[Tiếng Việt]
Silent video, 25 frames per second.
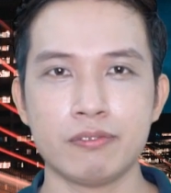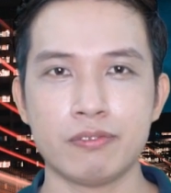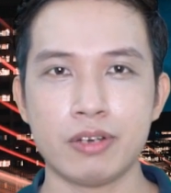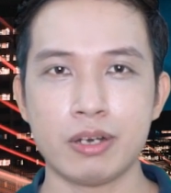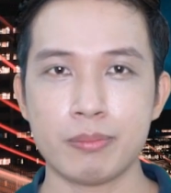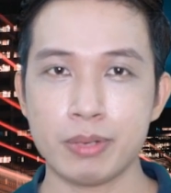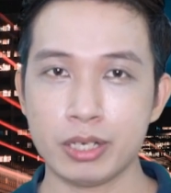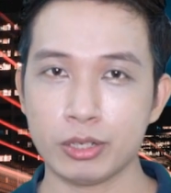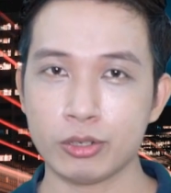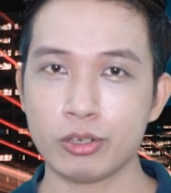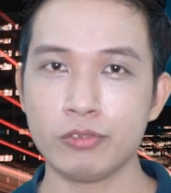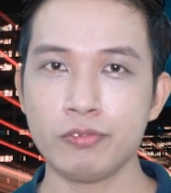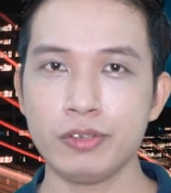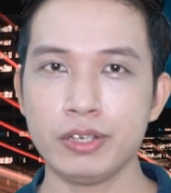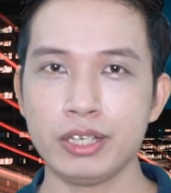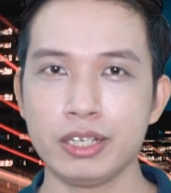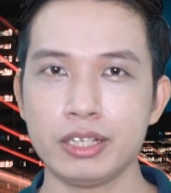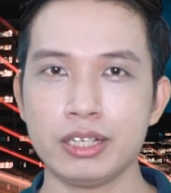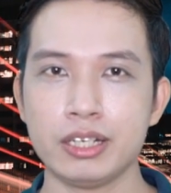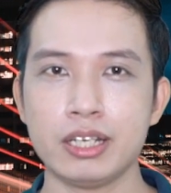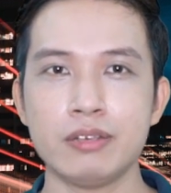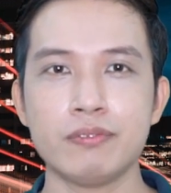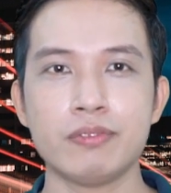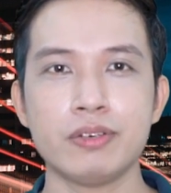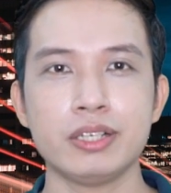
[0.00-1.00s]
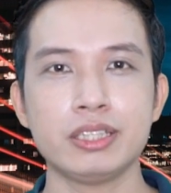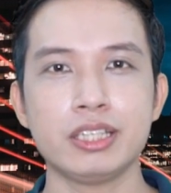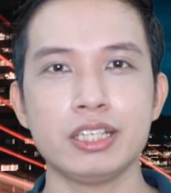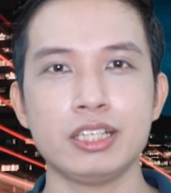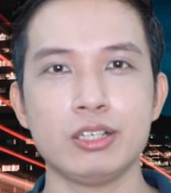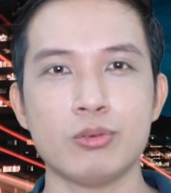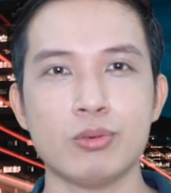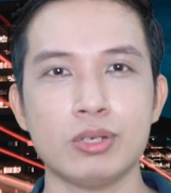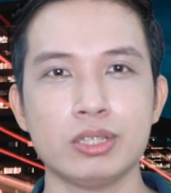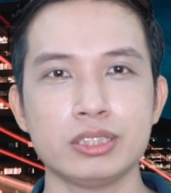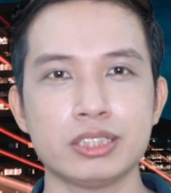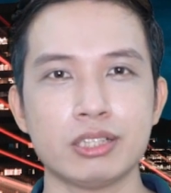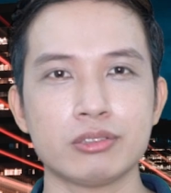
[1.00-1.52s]
và mời quý vị đến với
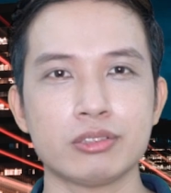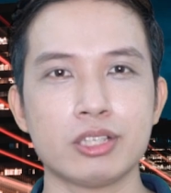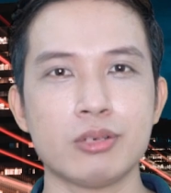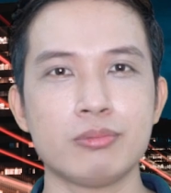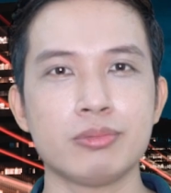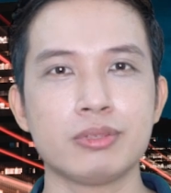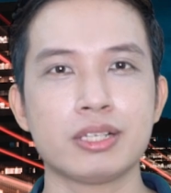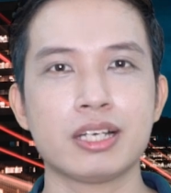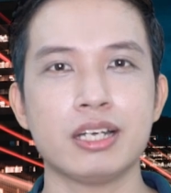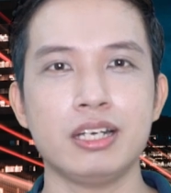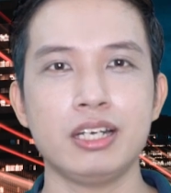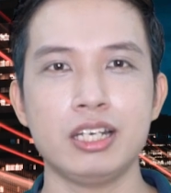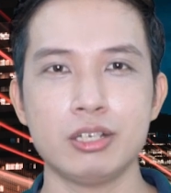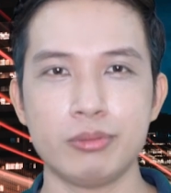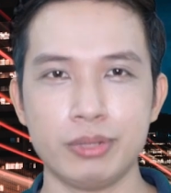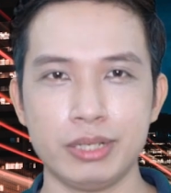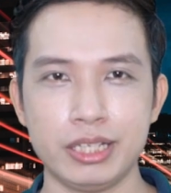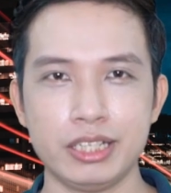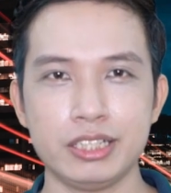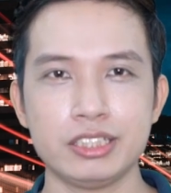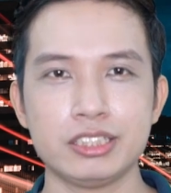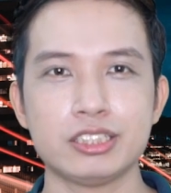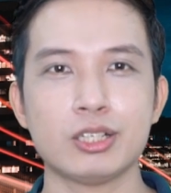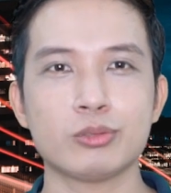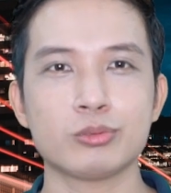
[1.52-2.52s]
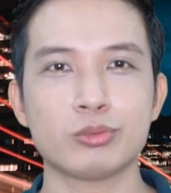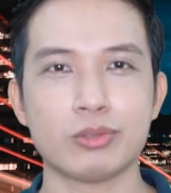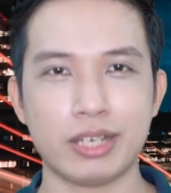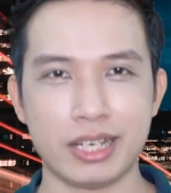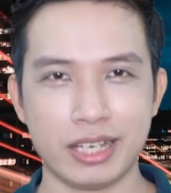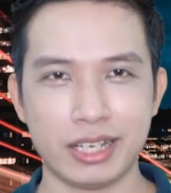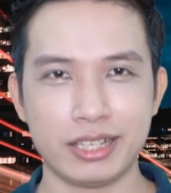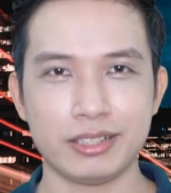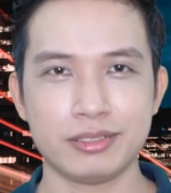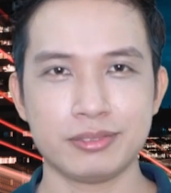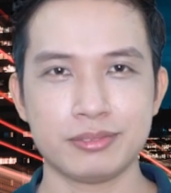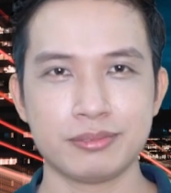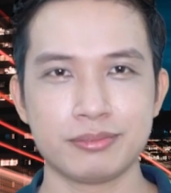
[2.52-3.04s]
tình huống giao thông cần lưu ý trong tuần
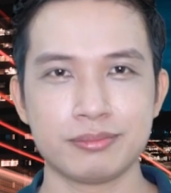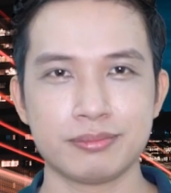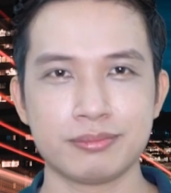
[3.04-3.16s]
này.